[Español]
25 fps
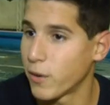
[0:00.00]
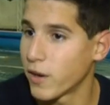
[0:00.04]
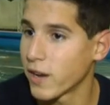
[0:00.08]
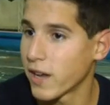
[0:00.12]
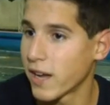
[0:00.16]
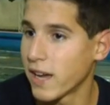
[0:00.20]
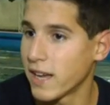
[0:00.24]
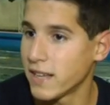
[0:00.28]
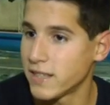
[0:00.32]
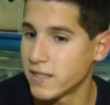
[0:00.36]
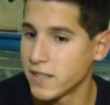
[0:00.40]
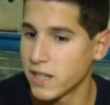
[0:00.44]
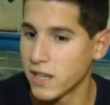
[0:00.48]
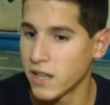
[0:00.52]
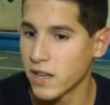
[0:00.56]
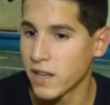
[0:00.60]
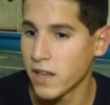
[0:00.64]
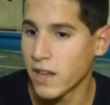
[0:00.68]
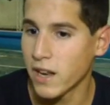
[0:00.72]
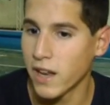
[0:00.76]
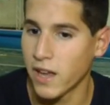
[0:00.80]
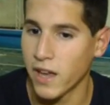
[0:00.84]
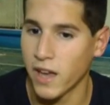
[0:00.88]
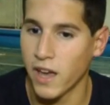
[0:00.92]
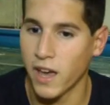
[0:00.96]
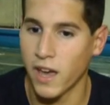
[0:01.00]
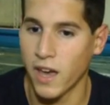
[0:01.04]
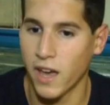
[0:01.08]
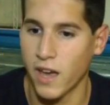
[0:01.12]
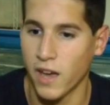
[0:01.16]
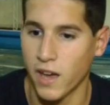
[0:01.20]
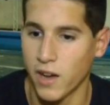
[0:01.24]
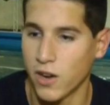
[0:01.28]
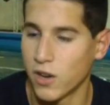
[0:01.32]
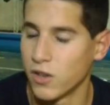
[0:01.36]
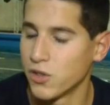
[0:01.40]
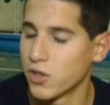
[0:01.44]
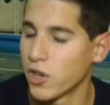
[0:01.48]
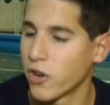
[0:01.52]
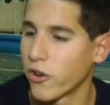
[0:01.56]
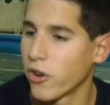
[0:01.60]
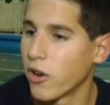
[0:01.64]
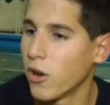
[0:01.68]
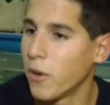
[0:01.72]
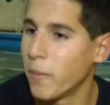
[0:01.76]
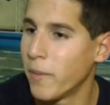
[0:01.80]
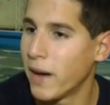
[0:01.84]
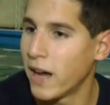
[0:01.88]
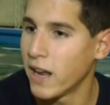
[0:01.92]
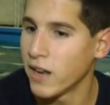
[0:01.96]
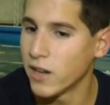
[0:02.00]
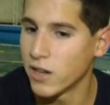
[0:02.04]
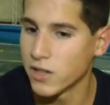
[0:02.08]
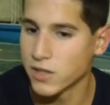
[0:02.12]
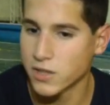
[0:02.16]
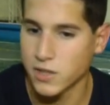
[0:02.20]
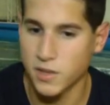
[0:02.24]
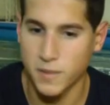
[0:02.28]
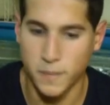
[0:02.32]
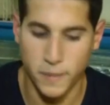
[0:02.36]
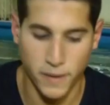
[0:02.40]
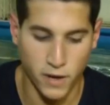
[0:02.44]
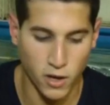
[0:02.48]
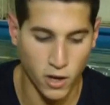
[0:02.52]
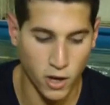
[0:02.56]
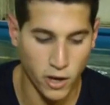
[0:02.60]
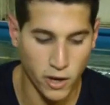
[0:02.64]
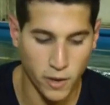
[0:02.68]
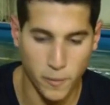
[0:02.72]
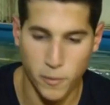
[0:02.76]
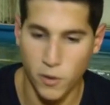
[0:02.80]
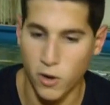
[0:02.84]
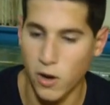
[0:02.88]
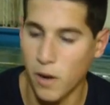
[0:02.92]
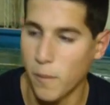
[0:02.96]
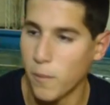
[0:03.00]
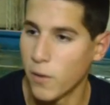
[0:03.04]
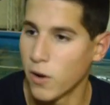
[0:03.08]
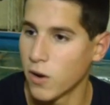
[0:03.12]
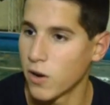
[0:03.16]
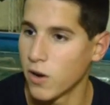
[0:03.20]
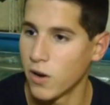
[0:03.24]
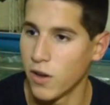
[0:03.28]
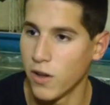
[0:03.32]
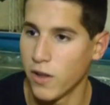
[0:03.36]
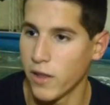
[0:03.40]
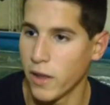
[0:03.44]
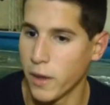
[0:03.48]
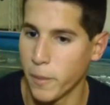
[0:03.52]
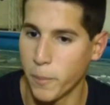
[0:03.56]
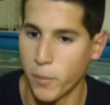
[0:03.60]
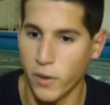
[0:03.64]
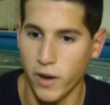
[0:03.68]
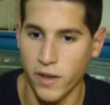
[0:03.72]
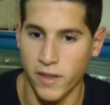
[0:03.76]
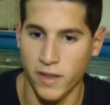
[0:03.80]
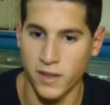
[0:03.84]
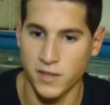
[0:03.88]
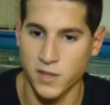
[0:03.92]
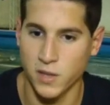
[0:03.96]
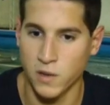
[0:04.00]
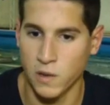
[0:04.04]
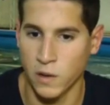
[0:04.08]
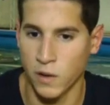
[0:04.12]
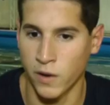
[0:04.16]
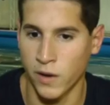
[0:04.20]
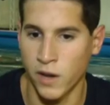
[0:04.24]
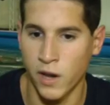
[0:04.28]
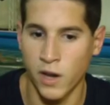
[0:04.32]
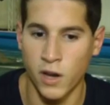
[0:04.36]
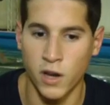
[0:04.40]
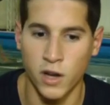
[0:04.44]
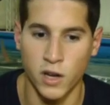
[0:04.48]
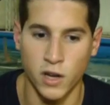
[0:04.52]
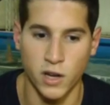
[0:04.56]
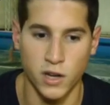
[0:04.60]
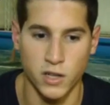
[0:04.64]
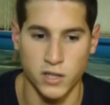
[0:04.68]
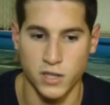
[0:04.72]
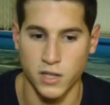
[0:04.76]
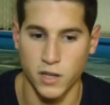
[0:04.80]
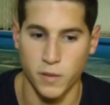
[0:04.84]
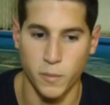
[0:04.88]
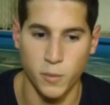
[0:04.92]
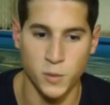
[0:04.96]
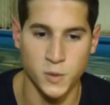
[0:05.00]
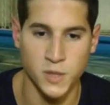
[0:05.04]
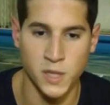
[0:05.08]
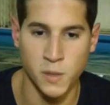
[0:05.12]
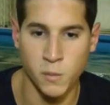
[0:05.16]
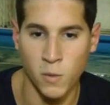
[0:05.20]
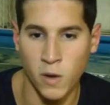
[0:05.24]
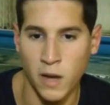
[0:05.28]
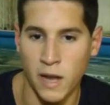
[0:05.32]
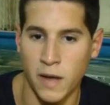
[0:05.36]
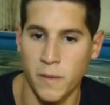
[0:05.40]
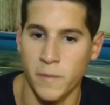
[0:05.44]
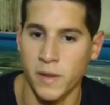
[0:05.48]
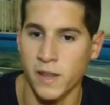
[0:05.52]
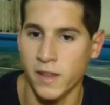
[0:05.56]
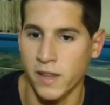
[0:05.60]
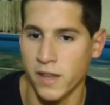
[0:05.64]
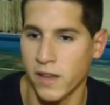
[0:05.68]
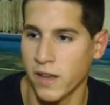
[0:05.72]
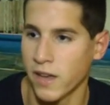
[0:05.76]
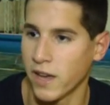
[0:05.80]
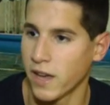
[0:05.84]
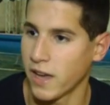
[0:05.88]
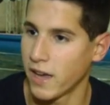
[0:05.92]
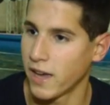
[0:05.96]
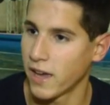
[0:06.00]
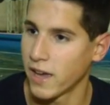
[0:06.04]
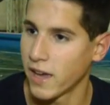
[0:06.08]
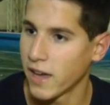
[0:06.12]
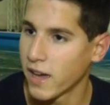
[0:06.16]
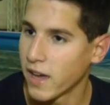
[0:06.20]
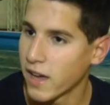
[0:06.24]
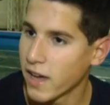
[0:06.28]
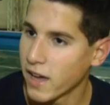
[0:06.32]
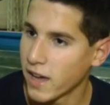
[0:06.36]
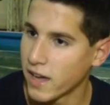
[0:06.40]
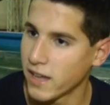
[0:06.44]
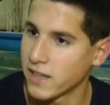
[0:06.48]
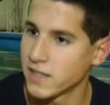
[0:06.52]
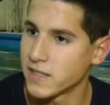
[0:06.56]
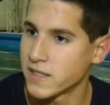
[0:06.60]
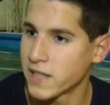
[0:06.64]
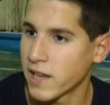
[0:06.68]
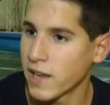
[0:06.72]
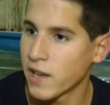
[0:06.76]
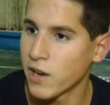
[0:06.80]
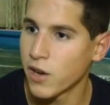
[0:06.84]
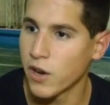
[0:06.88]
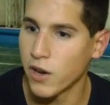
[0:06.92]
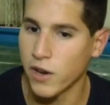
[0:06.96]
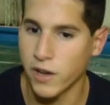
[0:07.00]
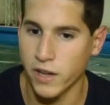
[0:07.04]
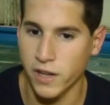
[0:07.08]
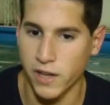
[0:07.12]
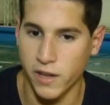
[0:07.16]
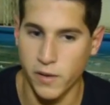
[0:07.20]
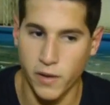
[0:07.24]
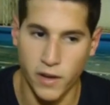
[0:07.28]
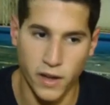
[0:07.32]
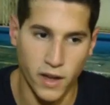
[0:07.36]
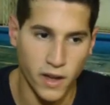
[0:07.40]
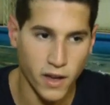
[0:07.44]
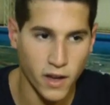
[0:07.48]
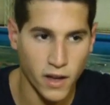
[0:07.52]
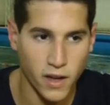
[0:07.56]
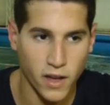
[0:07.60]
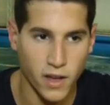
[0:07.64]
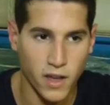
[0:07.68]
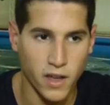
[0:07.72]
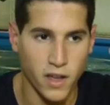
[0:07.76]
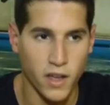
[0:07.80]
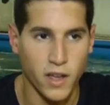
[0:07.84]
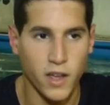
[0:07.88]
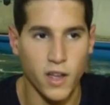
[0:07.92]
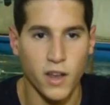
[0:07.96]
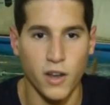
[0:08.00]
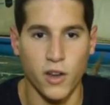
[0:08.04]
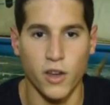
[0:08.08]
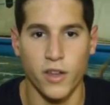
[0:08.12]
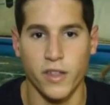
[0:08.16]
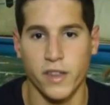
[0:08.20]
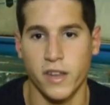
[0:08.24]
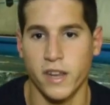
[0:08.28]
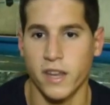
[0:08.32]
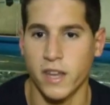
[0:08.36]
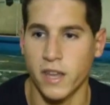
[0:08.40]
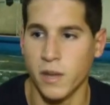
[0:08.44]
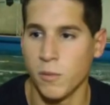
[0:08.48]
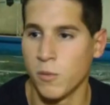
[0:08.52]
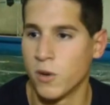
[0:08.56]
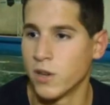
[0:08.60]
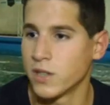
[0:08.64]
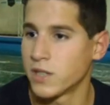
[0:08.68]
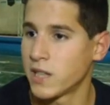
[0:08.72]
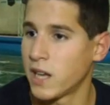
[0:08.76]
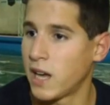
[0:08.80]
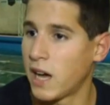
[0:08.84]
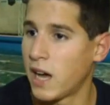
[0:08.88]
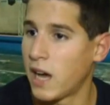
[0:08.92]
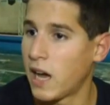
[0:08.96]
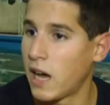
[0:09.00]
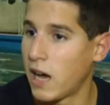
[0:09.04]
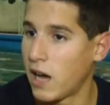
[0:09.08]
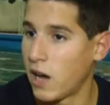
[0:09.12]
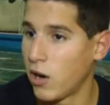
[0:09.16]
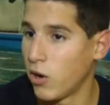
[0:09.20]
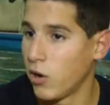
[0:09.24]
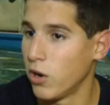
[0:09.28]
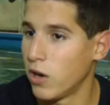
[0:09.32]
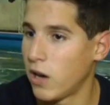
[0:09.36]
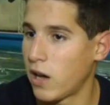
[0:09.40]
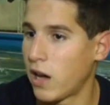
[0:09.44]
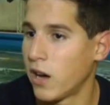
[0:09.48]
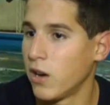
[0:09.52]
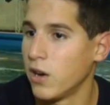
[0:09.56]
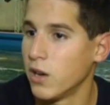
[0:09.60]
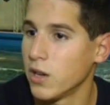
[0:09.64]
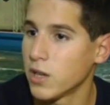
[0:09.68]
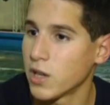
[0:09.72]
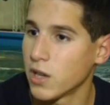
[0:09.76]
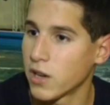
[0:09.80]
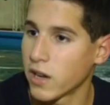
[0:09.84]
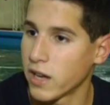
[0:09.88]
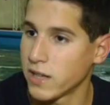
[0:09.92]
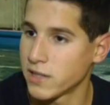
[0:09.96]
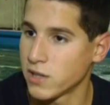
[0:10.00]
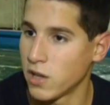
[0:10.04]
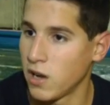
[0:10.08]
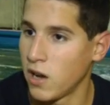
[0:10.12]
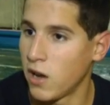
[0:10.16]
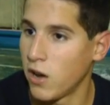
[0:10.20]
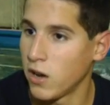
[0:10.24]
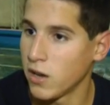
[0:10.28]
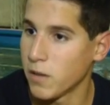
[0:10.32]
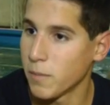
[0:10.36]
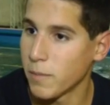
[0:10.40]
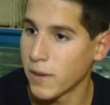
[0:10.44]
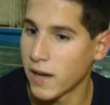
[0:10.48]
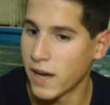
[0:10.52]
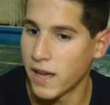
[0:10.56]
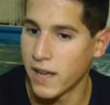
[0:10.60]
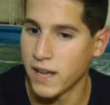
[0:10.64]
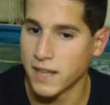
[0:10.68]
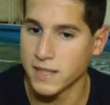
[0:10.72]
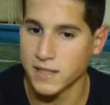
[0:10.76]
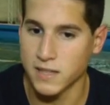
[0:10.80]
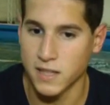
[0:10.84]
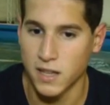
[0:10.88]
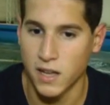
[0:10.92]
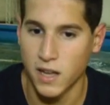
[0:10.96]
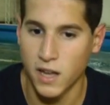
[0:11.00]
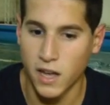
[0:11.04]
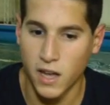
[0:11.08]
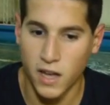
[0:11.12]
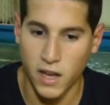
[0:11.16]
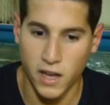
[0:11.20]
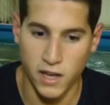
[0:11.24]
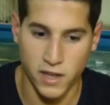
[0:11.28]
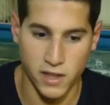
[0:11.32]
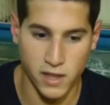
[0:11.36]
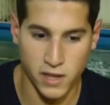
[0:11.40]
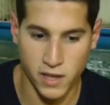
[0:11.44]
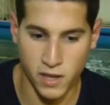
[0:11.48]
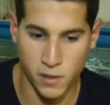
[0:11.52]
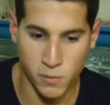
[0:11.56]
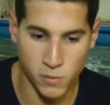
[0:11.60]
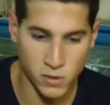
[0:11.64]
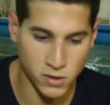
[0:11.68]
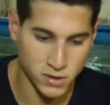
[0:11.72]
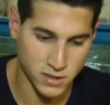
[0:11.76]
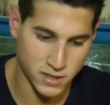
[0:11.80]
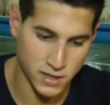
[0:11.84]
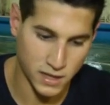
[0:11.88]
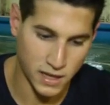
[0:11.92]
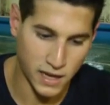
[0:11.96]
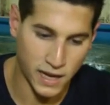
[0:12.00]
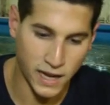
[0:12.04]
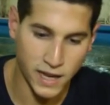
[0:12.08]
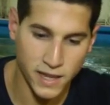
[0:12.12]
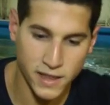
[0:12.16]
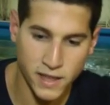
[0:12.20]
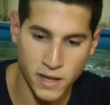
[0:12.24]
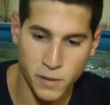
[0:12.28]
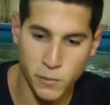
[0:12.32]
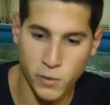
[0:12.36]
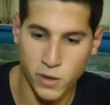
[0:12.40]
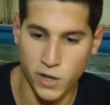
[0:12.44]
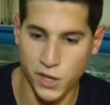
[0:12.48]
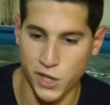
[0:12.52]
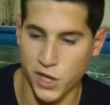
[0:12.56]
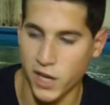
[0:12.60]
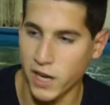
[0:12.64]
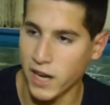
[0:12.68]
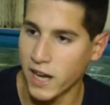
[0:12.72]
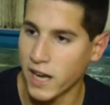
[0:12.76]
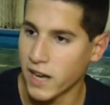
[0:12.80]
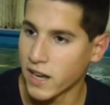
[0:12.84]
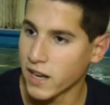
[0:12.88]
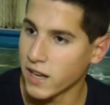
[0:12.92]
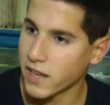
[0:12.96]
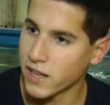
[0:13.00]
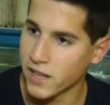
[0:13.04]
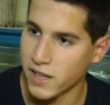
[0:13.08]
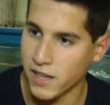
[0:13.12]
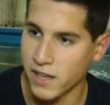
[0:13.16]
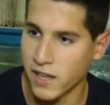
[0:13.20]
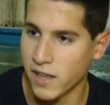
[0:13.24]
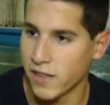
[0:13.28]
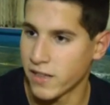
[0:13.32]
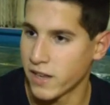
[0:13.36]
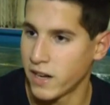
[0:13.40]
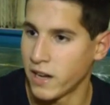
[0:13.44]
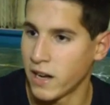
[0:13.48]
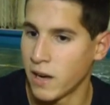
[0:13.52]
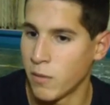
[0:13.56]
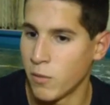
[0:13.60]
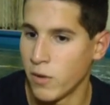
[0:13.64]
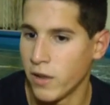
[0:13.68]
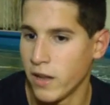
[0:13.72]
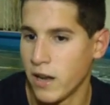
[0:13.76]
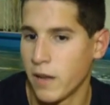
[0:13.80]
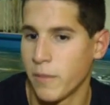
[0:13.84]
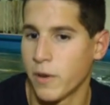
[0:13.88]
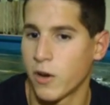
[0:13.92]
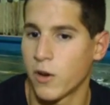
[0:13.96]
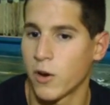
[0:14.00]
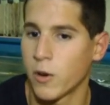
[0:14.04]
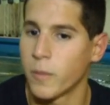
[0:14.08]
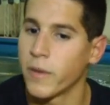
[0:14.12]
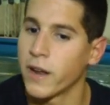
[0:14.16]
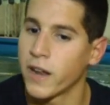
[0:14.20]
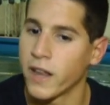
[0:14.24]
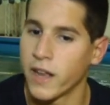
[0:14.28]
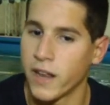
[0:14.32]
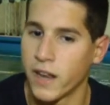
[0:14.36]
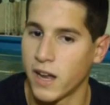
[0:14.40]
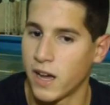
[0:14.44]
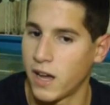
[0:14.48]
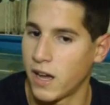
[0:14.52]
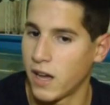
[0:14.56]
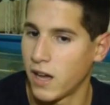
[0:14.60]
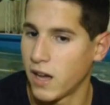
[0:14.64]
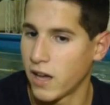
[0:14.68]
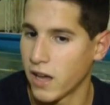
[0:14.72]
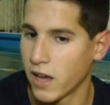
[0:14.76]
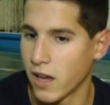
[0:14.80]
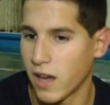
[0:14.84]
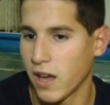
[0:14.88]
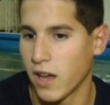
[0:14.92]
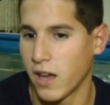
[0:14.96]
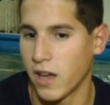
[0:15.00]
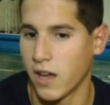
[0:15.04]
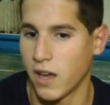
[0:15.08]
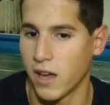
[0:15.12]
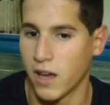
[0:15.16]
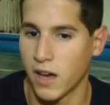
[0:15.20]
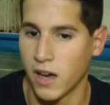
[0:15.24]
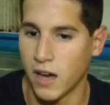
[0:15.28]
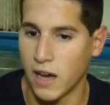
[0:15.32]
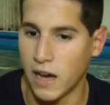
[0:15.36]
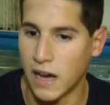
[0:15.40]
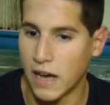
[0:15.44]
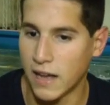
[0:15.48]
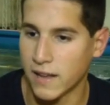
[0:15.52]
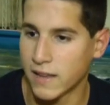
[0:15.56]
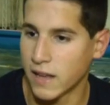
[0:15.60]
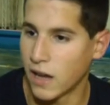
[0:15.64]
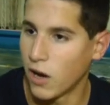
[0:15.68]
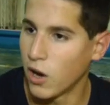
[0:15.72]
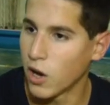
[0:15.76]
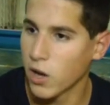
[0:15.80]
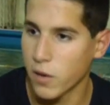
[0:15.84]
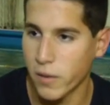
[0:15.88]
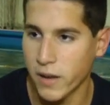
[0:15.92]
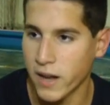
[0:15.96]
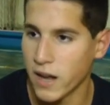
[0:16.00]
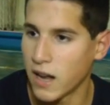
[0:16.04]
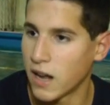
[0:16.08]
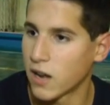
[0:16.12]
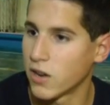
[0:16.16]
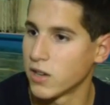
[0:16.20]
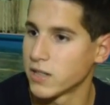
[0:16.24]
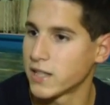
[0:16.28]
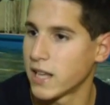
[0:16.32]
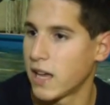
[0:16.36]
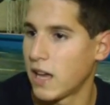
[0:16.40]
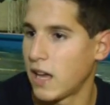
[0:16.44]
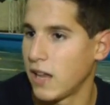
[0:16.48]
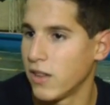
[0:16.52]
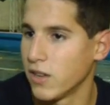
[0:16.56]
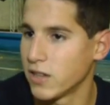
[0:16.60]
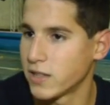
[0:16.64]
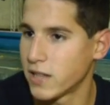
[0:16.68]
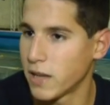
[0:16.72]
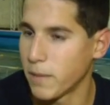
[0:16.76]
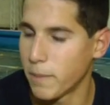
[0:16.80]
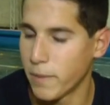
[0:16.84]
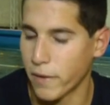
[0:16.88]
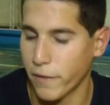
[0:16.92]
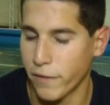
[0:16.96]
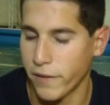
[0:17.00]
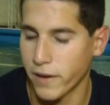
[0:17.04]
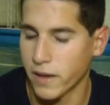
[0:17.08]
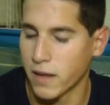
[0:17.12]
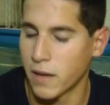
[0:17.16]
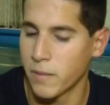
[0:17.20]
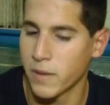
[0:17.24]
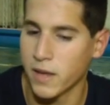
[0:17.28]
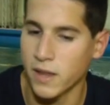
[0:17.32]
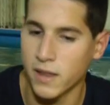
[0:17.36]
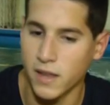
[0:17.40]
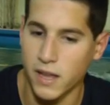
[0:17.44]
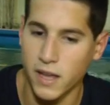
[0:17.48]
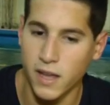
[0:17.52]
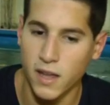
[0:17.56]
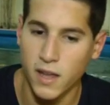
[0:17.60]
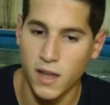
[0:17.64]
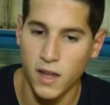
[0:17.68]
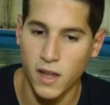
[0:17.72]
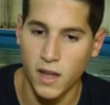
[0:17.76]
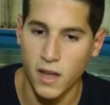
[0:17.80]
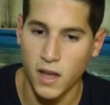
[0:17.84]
podría decir, eh, con torneos malos, pero poco a poco, después de esos torneos, pusimos la mente en cero y nos dirigimos a agosto, que son las Olimpiadas, y dijimos, ahí tenemos que llegar y entrenamos de la mejor manera. Eh, hasta hoy vienen las cosas dándose perfectamente.